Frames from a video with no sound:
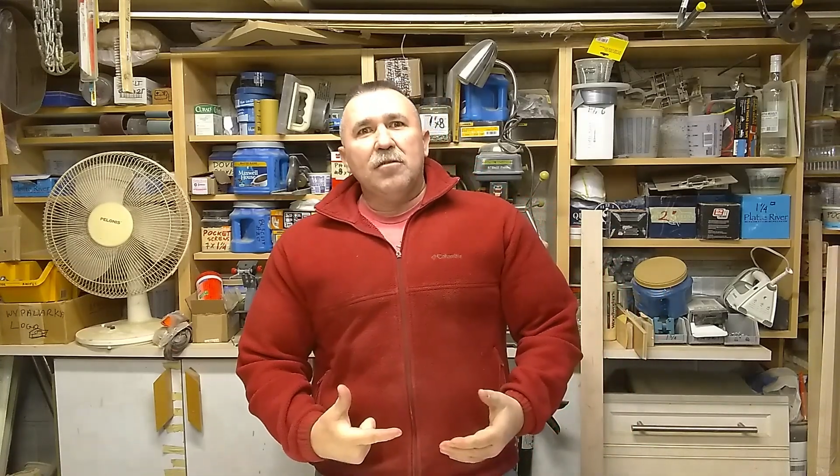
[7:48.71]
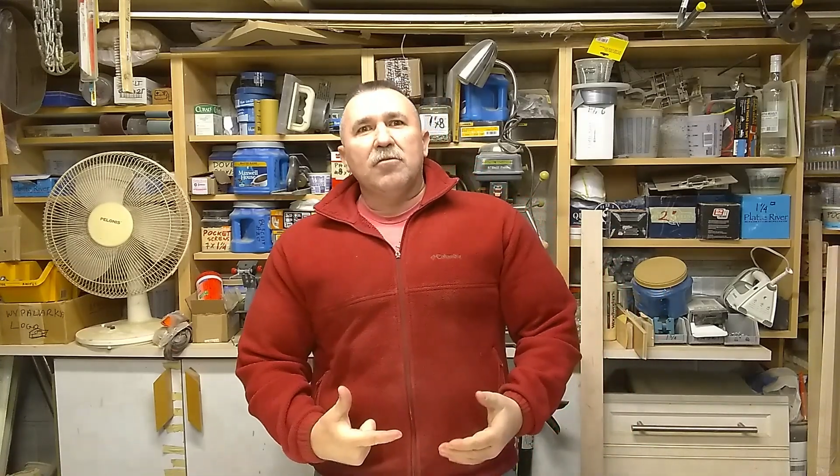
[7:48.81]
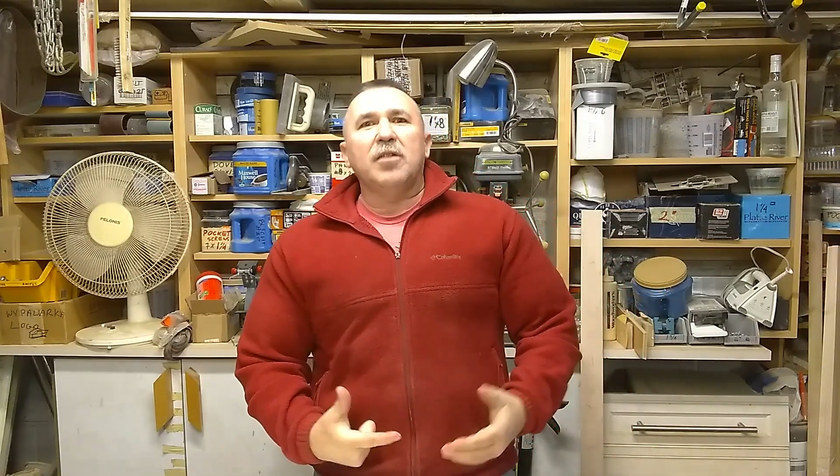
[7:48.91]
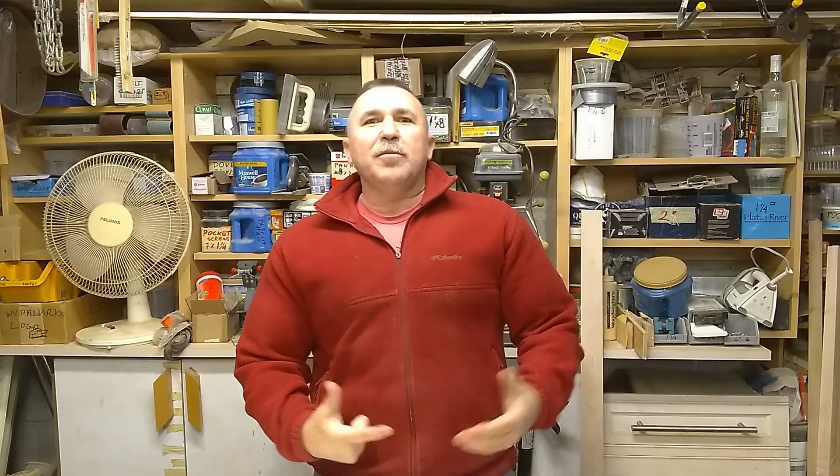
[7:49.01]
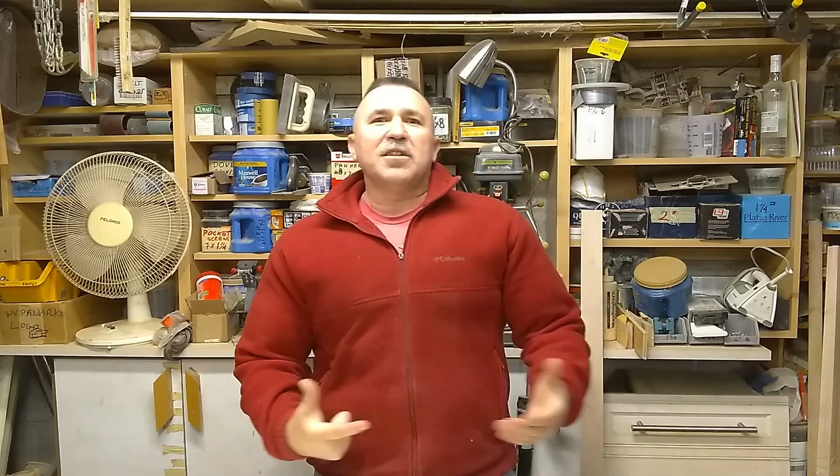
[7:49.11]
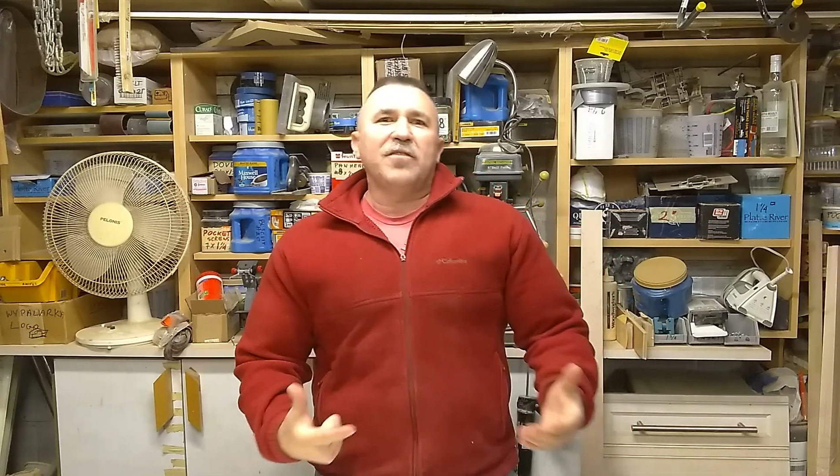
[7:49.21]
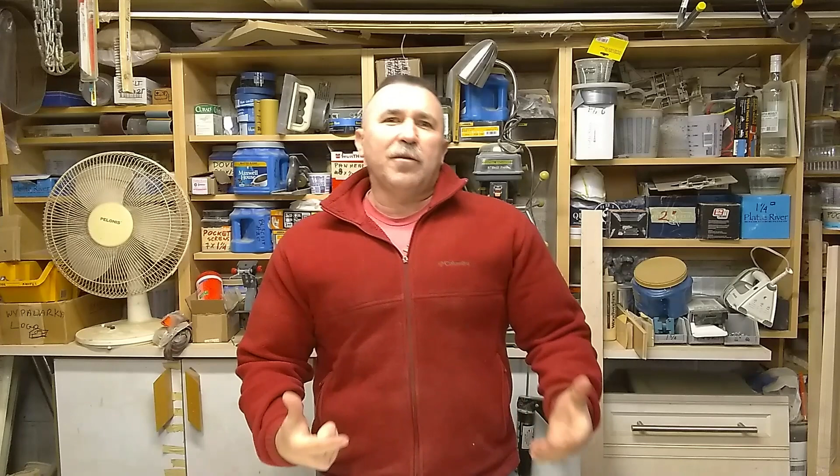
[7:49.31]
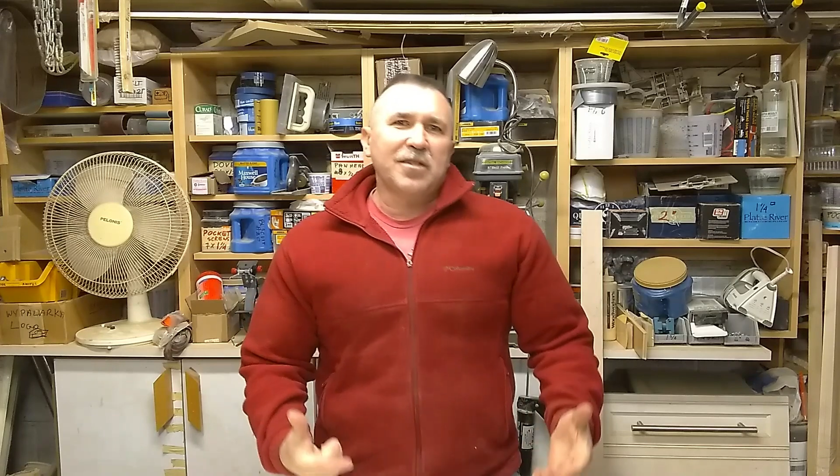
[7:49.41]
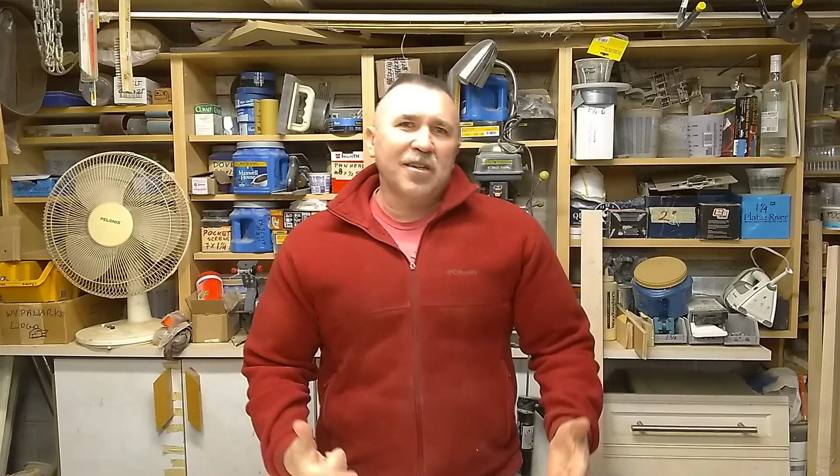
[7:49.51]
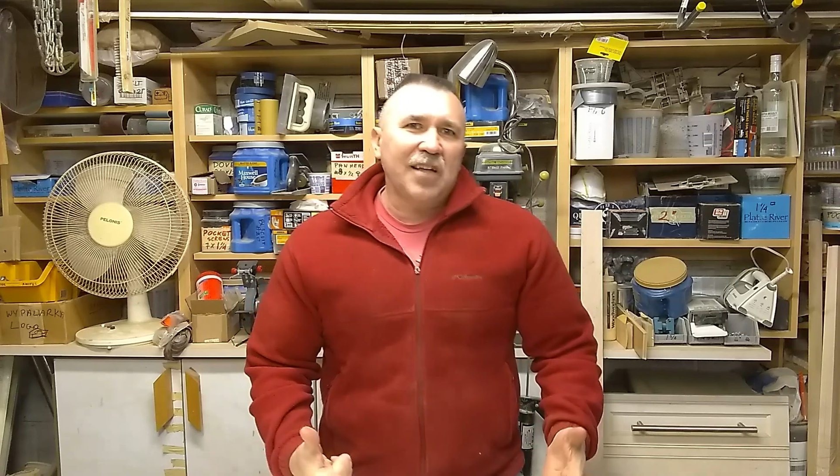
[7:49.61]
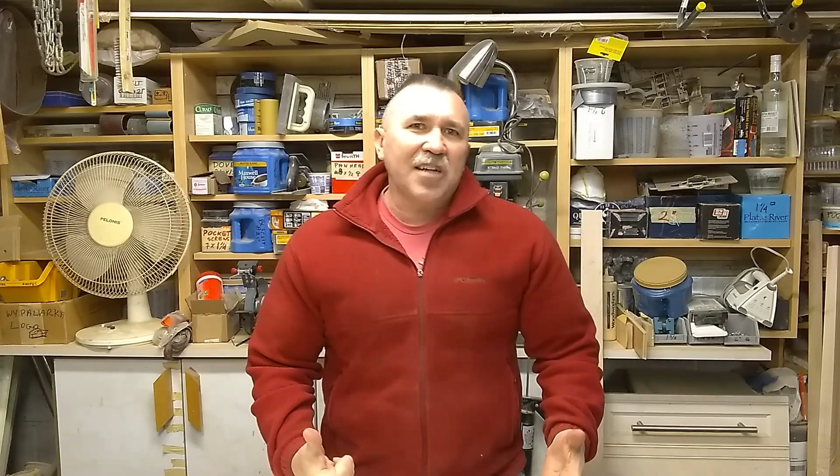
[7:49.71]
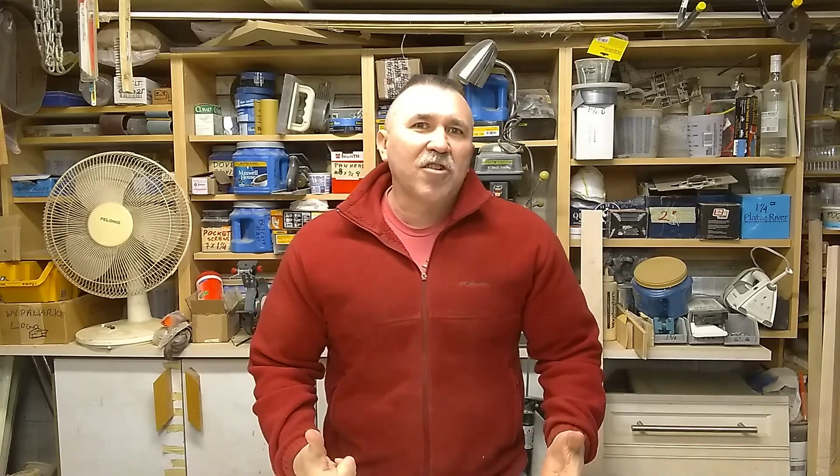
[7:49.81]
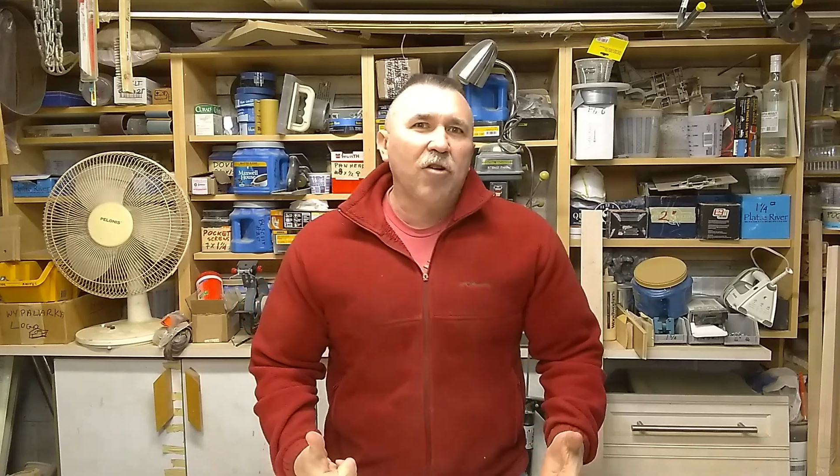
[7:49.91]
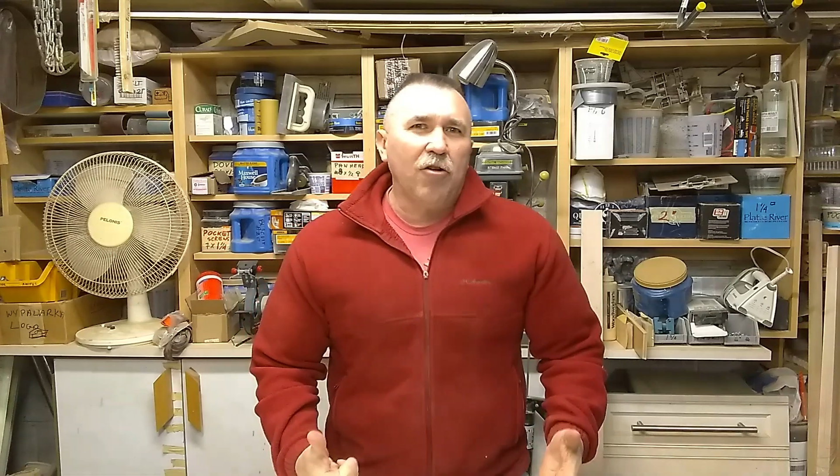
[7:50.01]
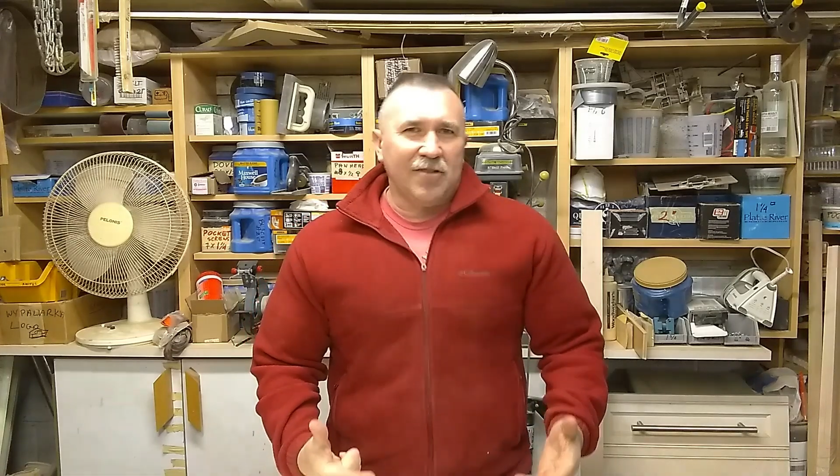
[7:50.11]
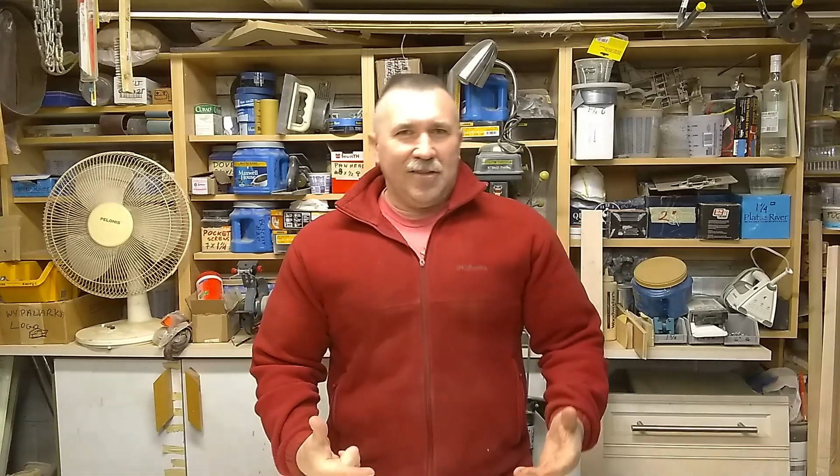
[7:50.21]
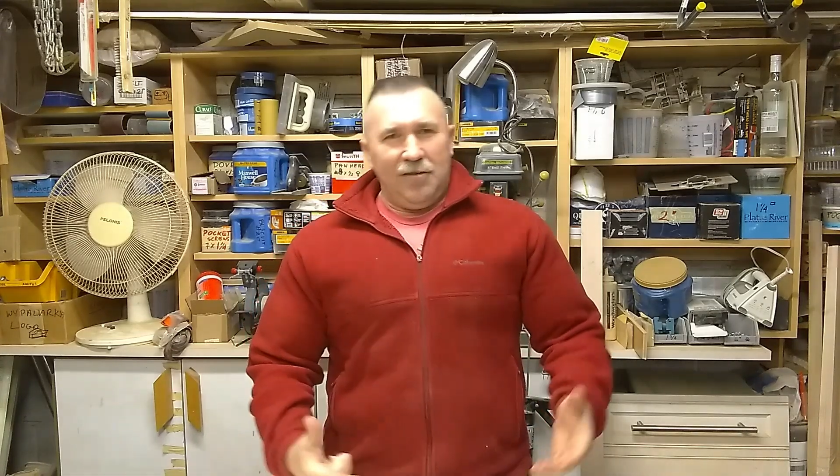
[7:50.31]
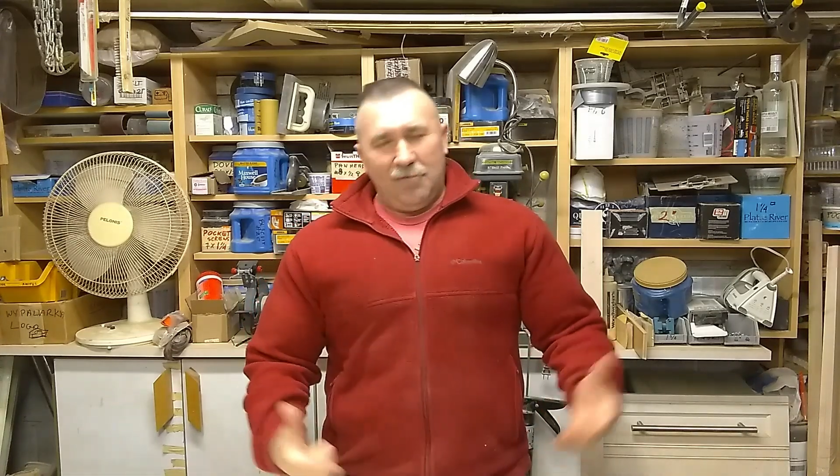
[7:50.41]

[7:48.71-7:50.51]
no chyba, że Wam chce dać kosę,